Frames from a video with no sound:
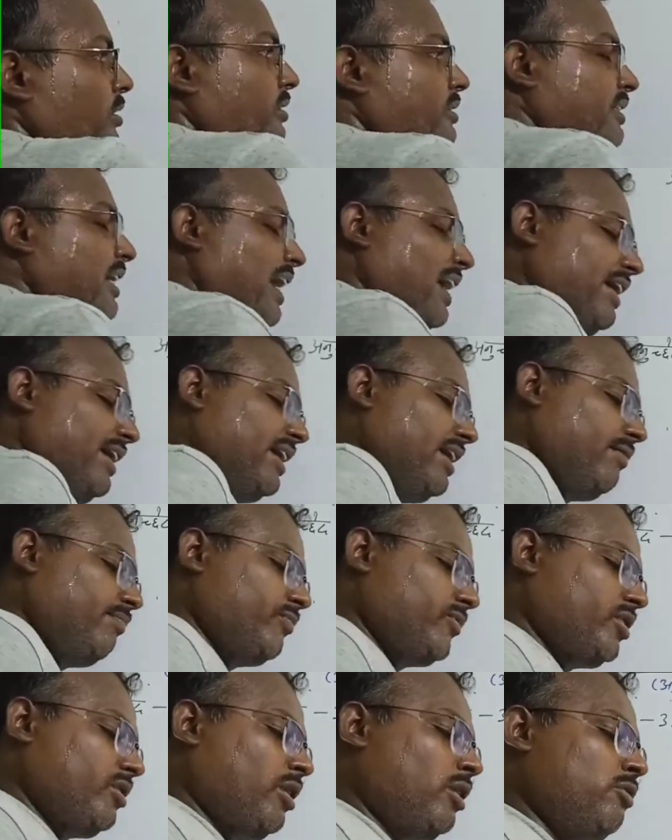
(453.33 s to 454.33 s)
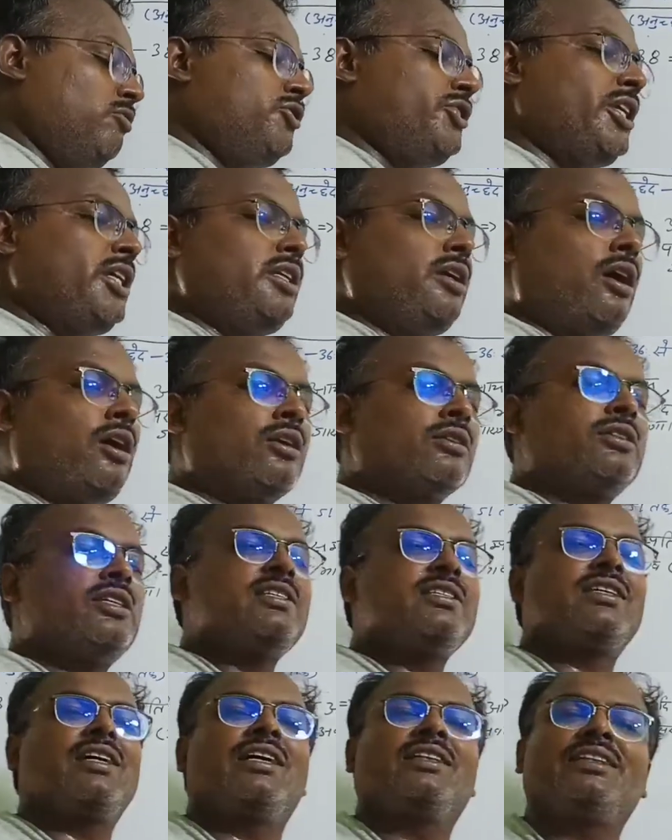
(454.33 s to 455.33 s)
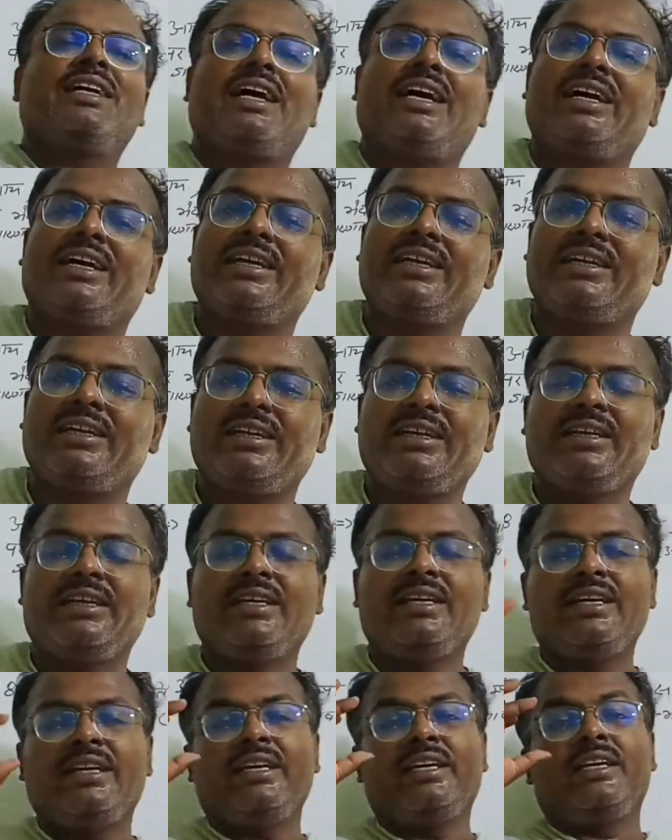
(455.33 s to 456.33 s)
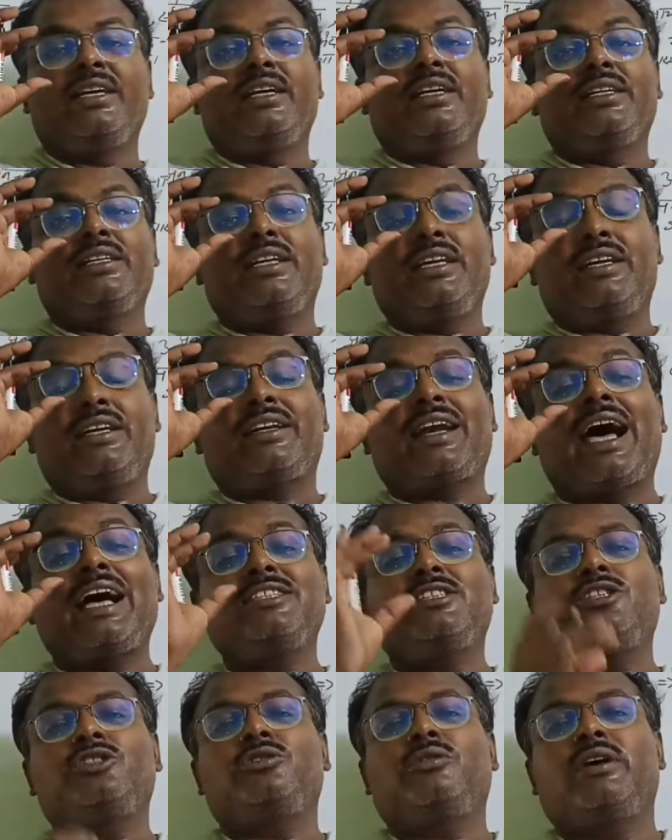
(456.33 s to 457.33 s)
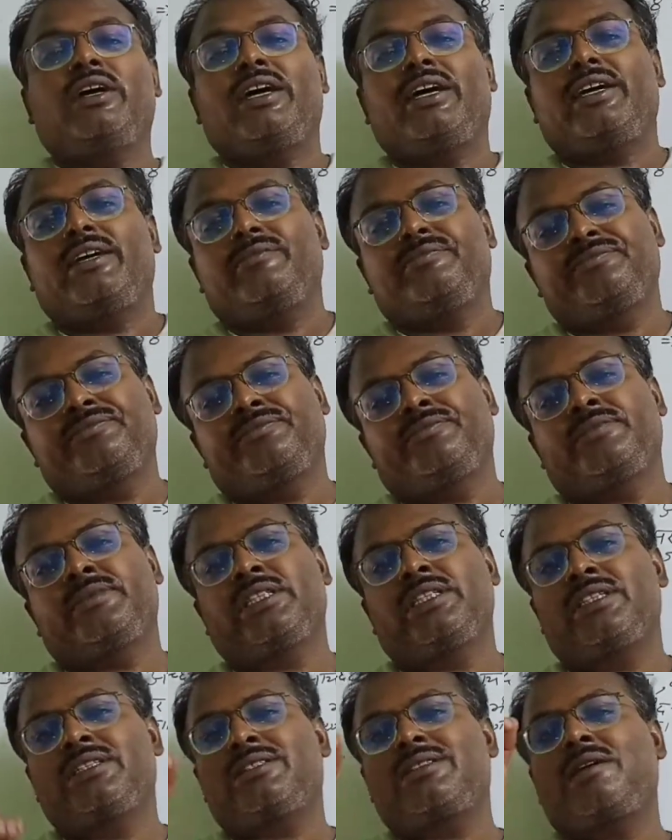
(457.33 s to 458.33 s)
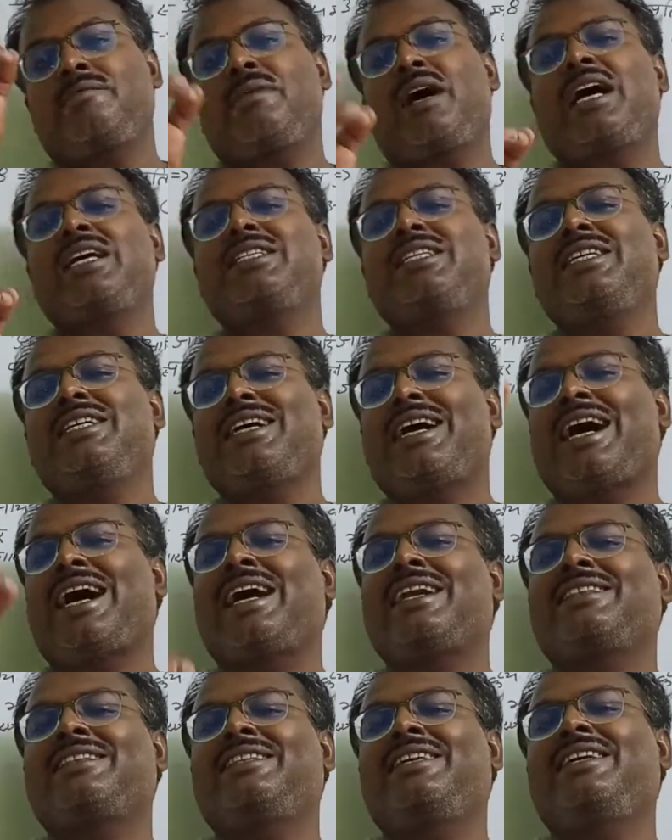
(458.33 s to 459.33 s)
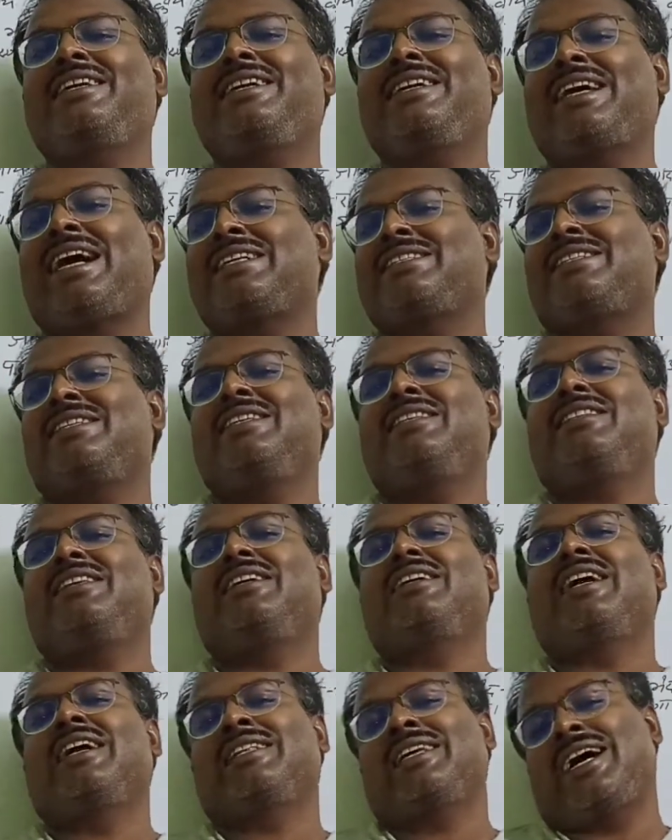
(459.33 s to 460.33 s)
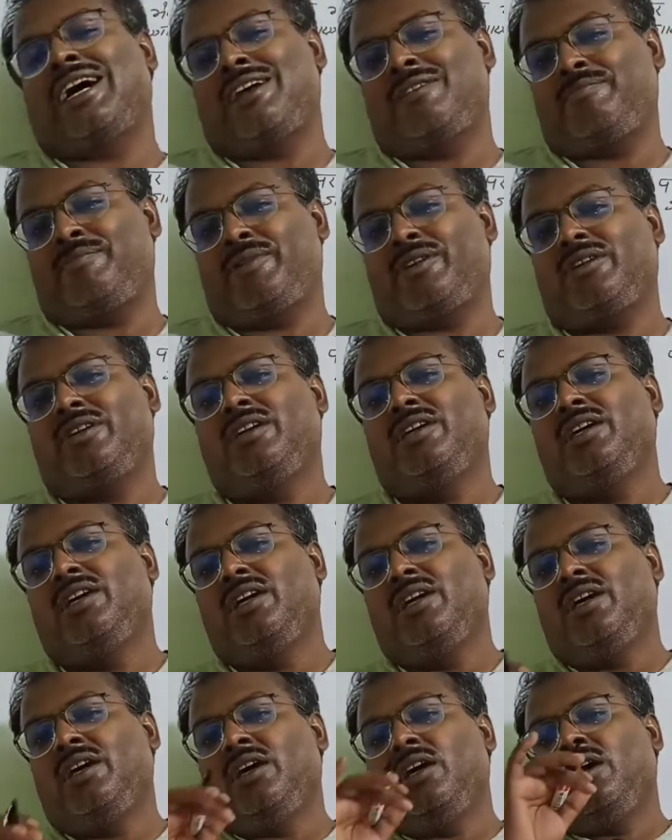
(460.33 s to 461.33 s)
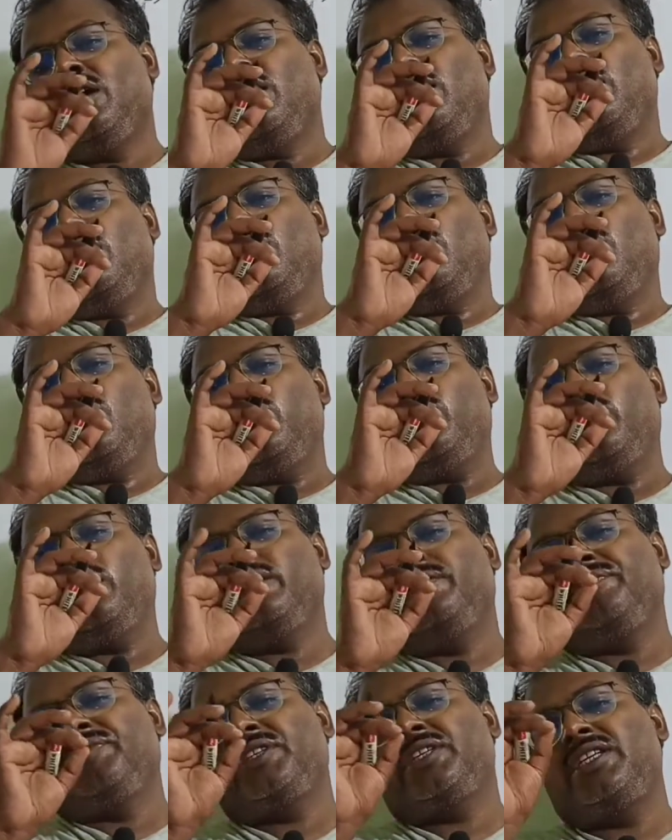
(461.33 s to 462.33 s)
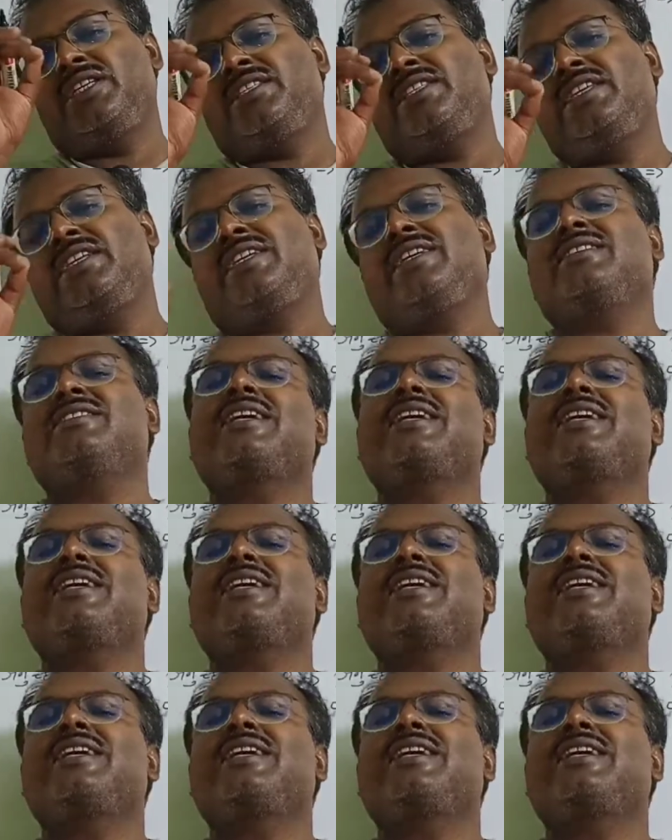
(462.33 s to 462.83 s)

जाएगा अनुच्छेद अड़तीस कहता है कि राज्य जो है सामाजिक आर्थिक राजनीतिक आधार पर किसी के